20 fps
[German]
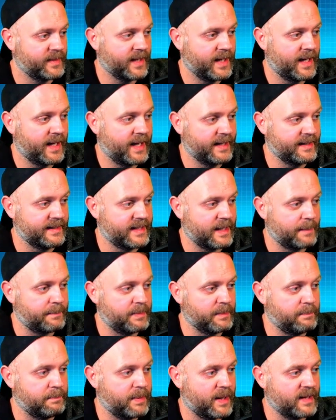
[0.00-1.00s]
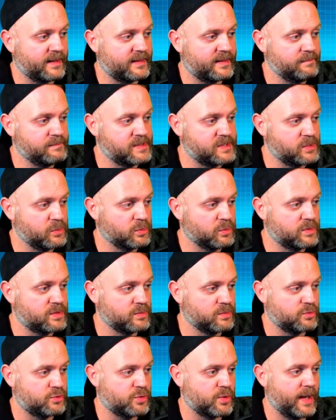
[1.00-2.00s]
ein Double Button so zu
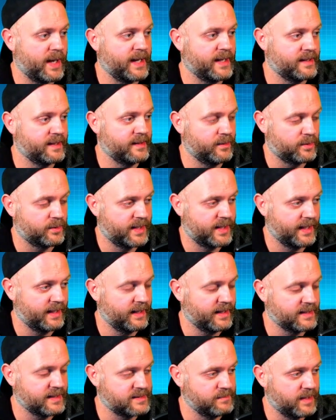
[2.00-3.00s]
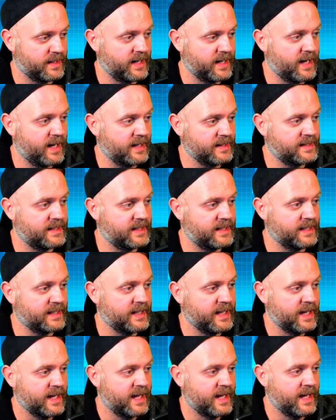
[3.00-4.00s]
traden. Okay, also man hat hier
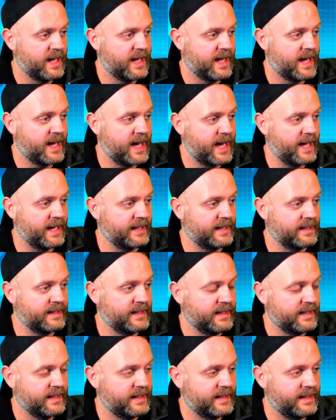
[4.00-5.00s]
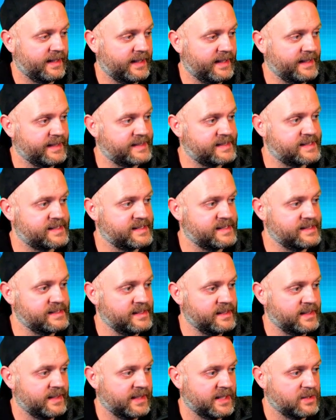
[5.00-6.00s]
einen ersten
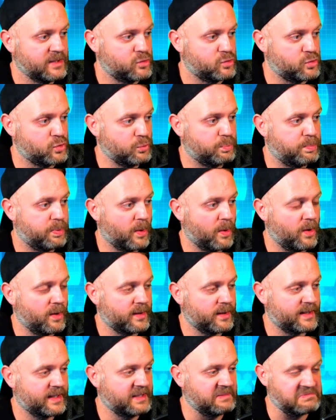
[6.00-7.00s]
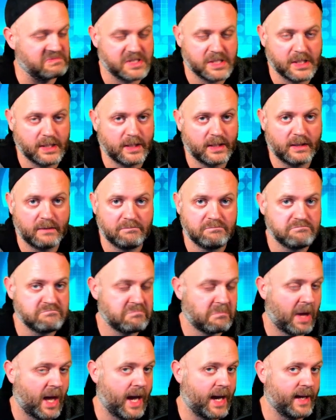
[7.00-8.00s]
Support im Sinne
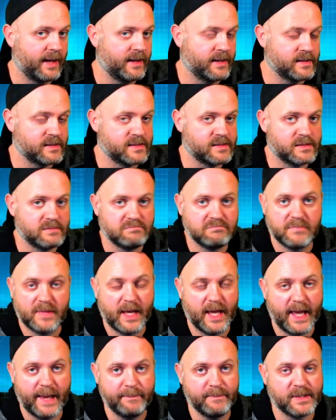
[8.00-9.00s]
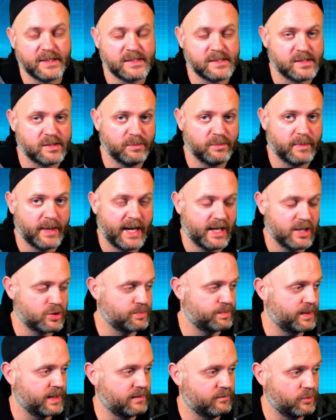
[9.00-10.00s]
eines Hammers zum
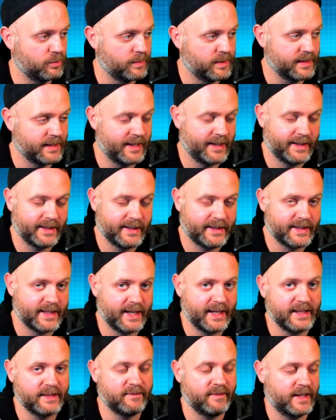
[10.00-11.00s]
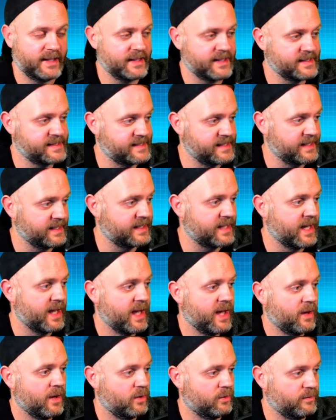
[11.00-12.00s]
Beispiel, wo man eine Trendwende sieht
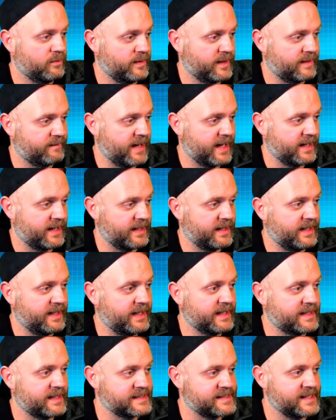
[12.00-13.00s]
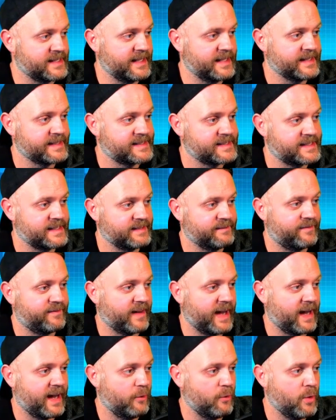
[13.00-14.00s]
und wir werden hier das erste
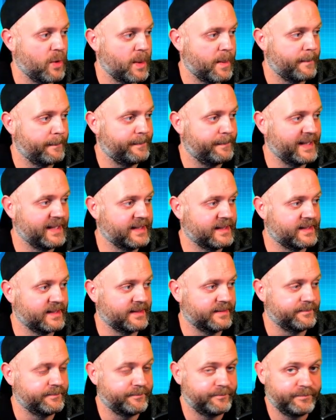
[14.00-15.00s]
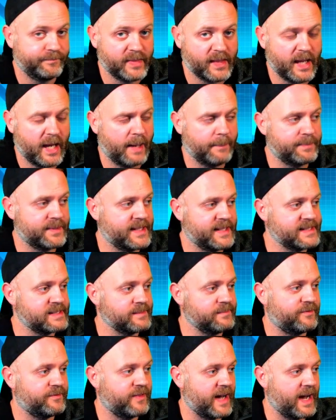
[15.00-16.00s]
V bilden. Ab
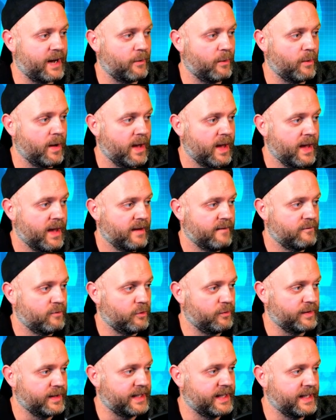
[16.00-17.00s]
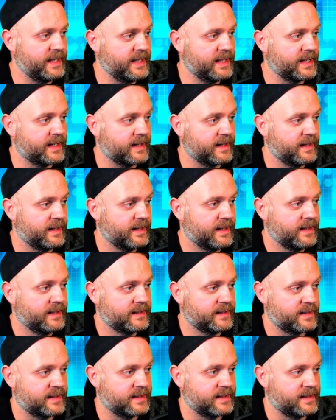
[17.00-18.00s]
diesem V, wo wir hier
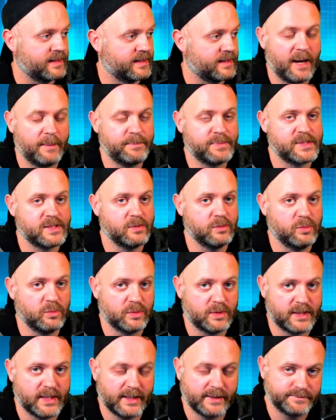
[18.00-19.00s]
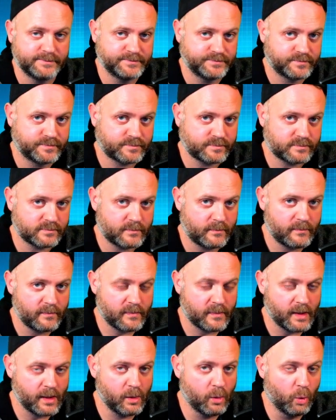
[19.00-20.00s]
das absolute
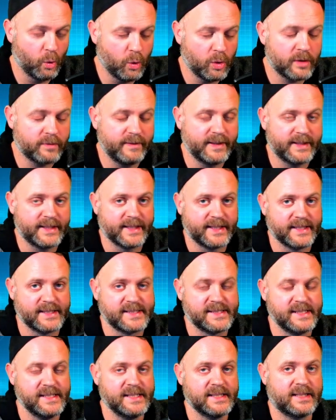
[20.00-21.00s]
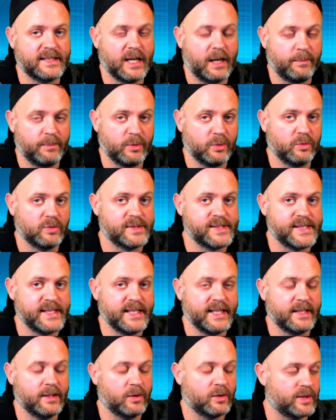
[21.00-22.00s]
hoch wieder erzielt haben und
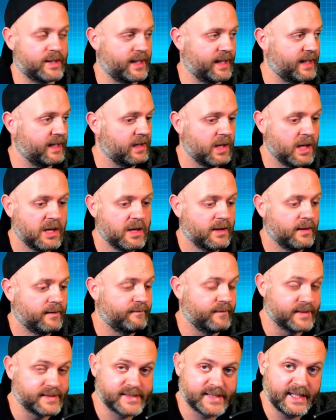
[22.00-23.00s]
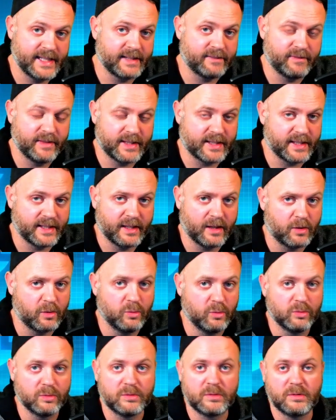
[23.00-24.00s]
sehen, okay, es geht wieder nach
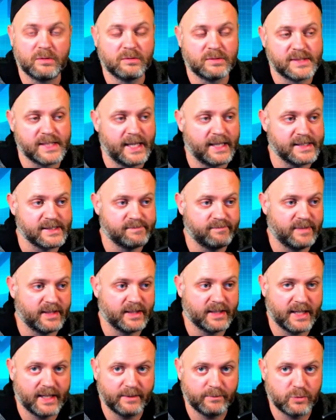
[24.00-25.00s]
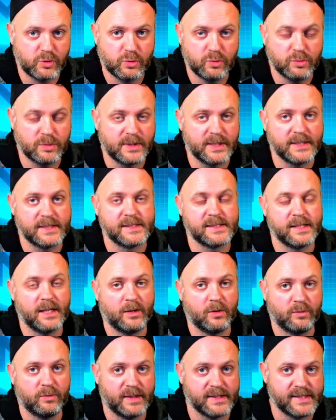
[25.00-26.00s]
unten, sei es wegen einem Shootingstar
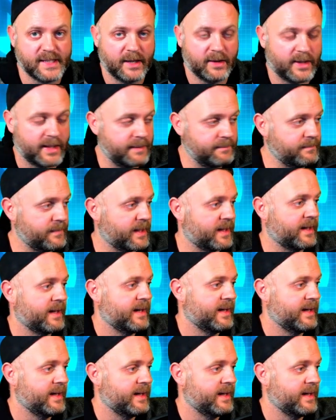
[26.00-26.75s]
oder was auch immer.